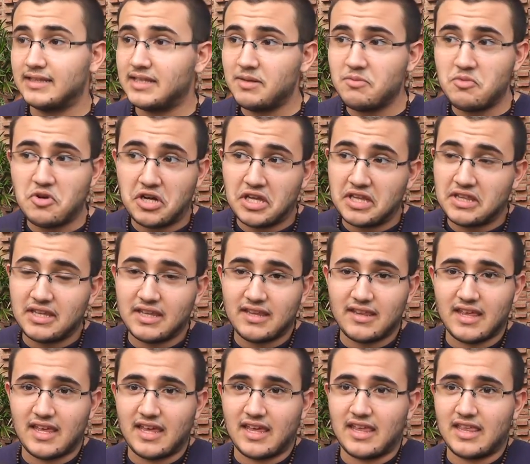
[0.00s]
Tenemos gente
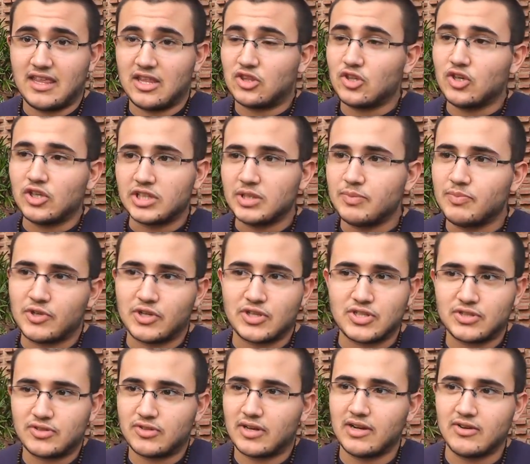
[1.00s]
de, todo tipo,
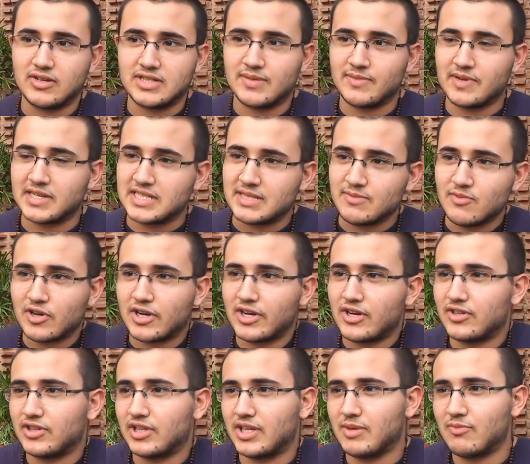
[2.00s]
nosotros algo que siempre decimos
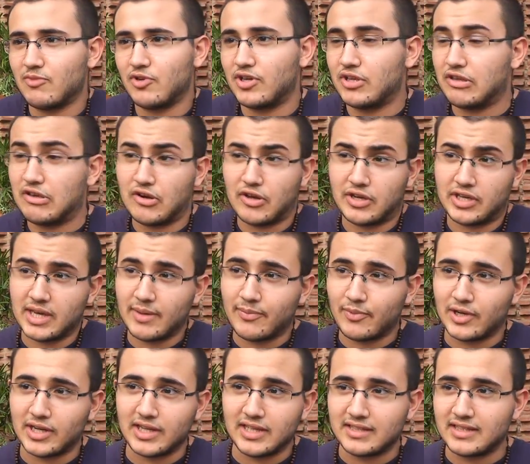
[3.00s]
que no tenemos ideología
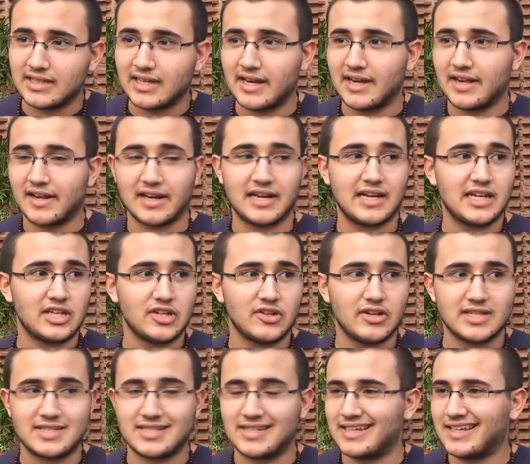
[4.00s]
política ni
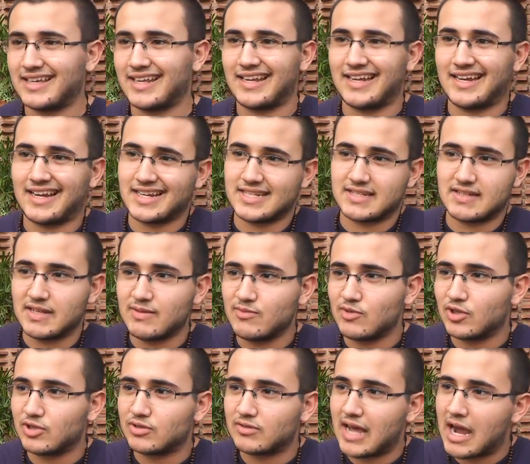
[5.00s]
religión, así que
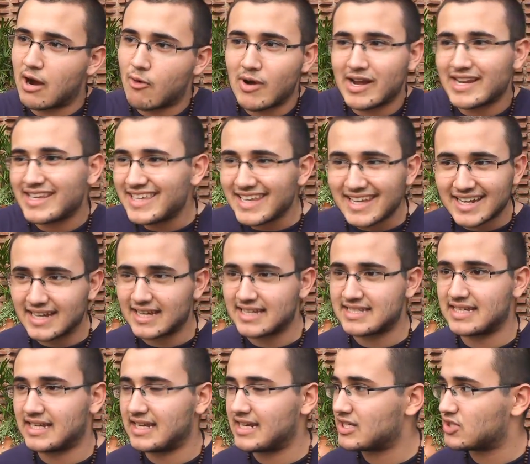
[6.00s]
recibimos a cualquiera
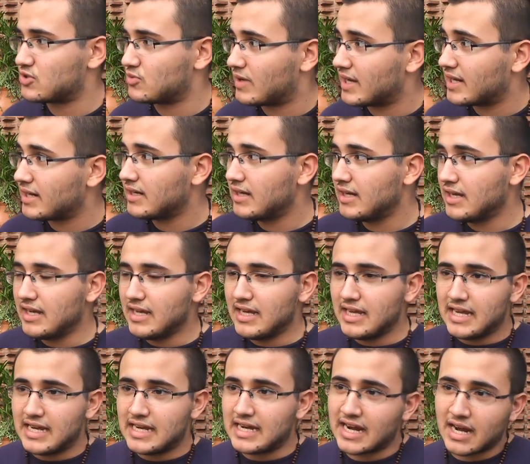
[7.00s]
que se quiera sumar.
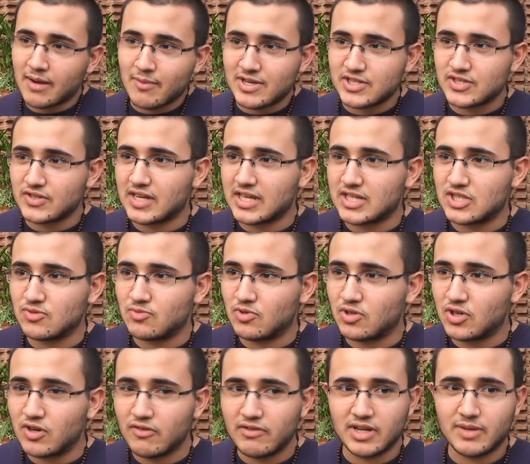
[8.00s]
La gran mayoría
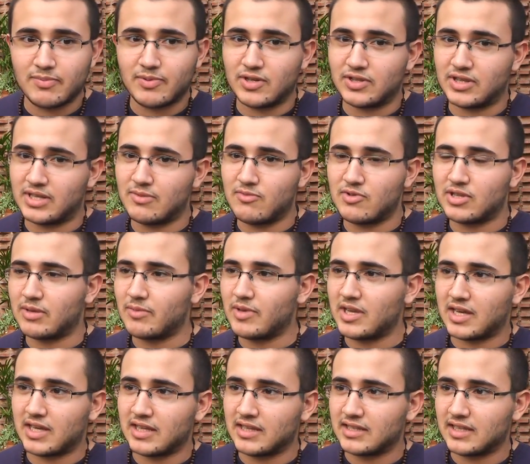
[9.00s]
somos jóvenes, pero tenemos
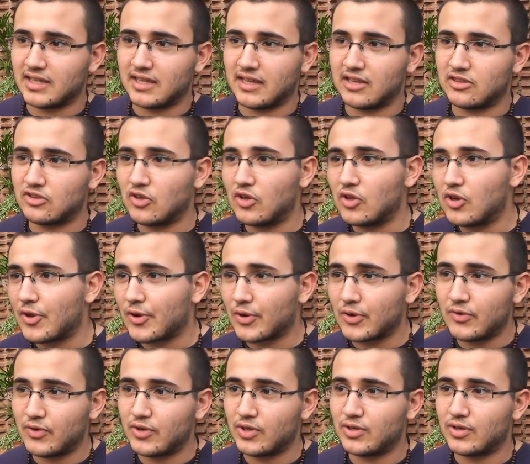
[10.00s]
también gente de todos los
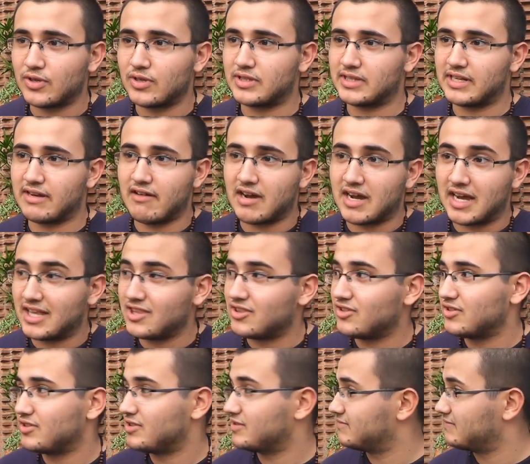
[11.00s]
rubros
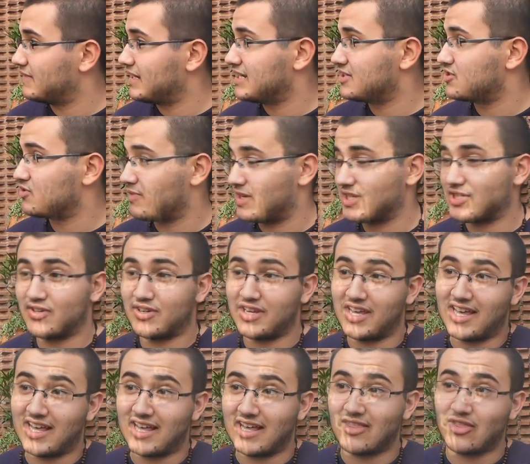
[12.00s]
trabajando, en su
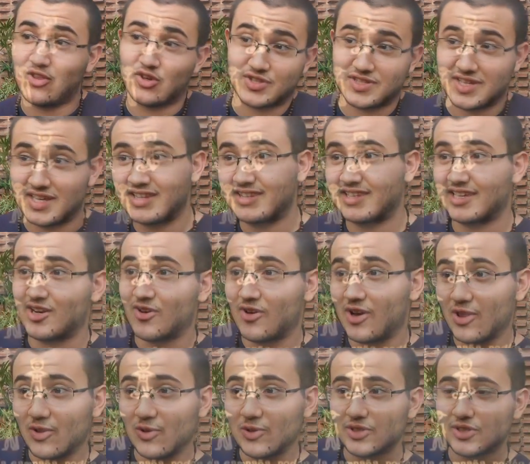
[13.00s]
mayoría docentes,
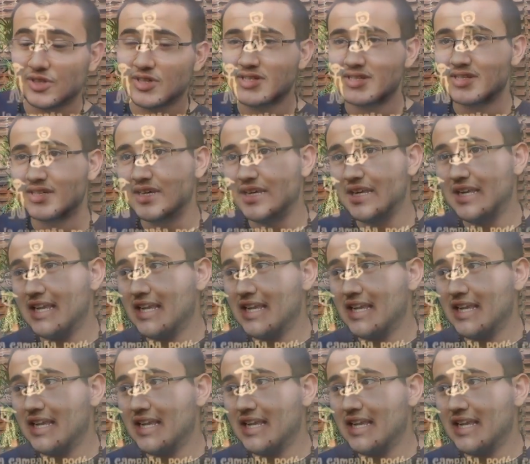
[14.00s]
los adultos,